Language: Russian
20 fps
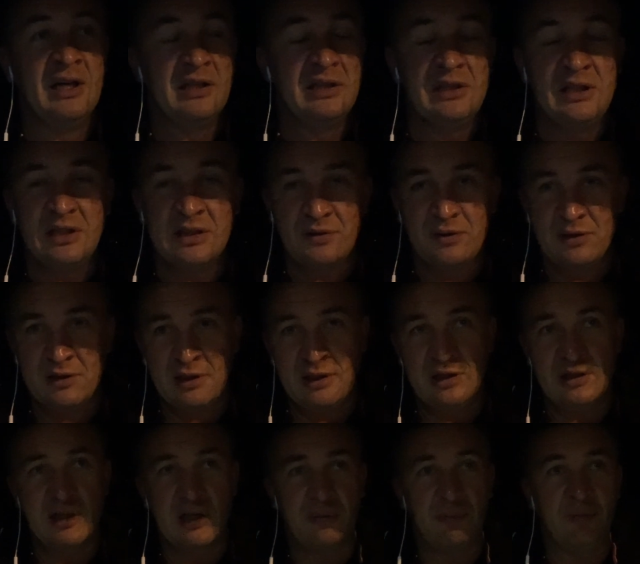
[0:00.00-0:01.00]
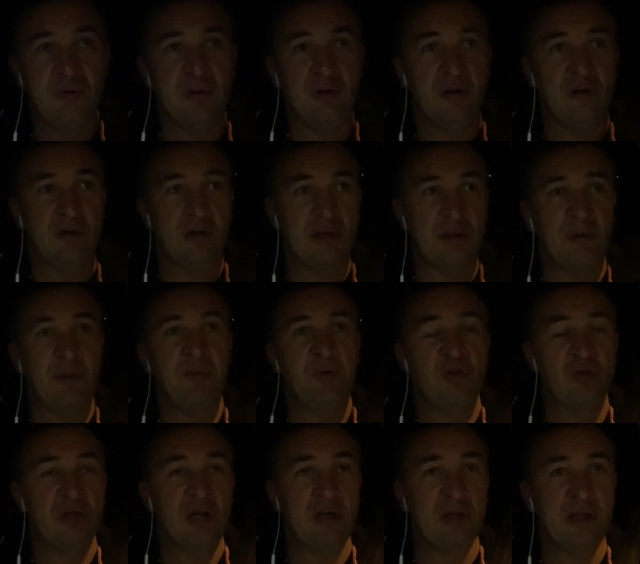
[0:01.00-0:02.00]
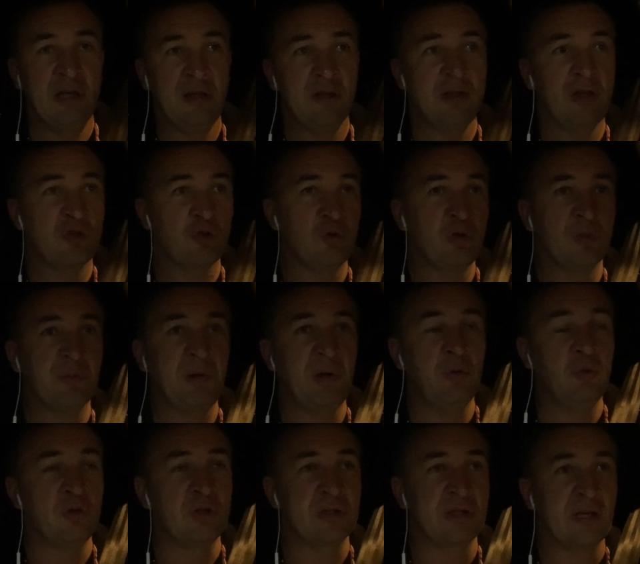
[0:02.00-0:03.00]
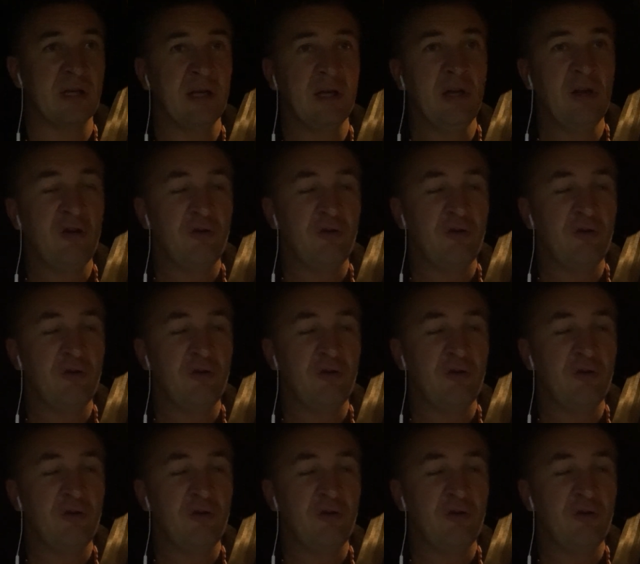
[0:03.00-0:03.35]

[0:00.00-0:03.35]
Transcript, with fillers: действительно, как мы там обещают, да, даже у них получится,